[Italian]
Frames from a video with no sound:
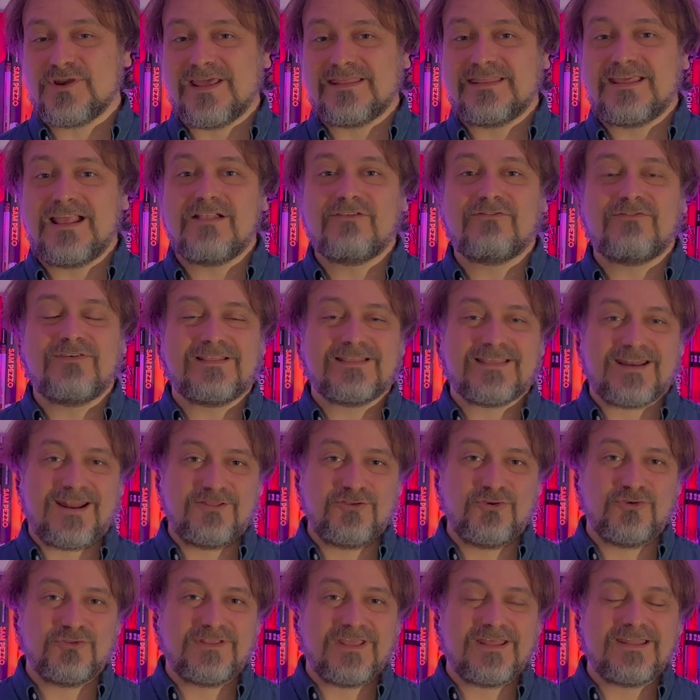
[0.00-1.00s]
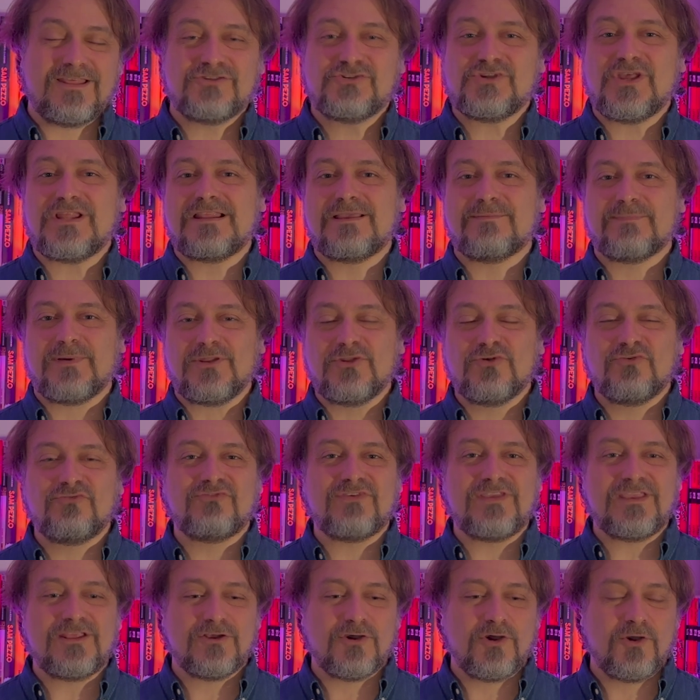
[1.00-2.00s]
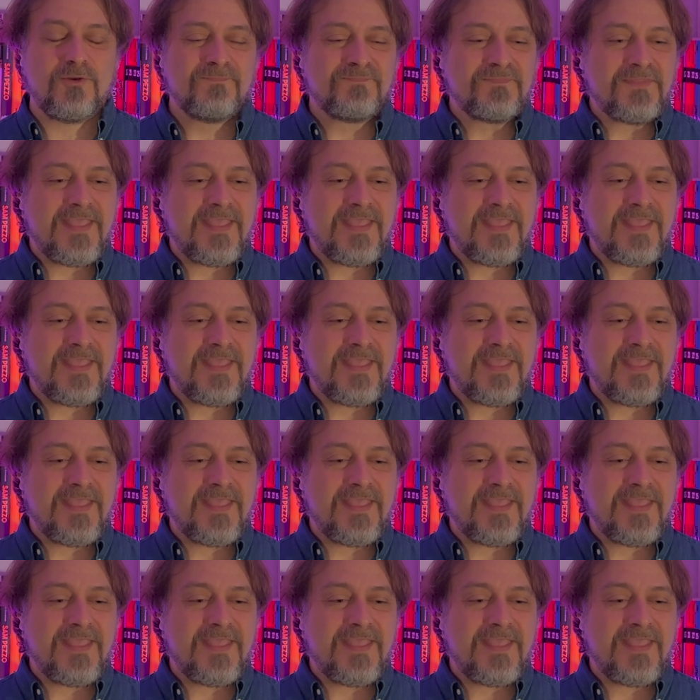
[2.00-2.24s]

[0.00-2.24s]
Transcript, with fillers: Adelphi tradotta da Gianni Pannofino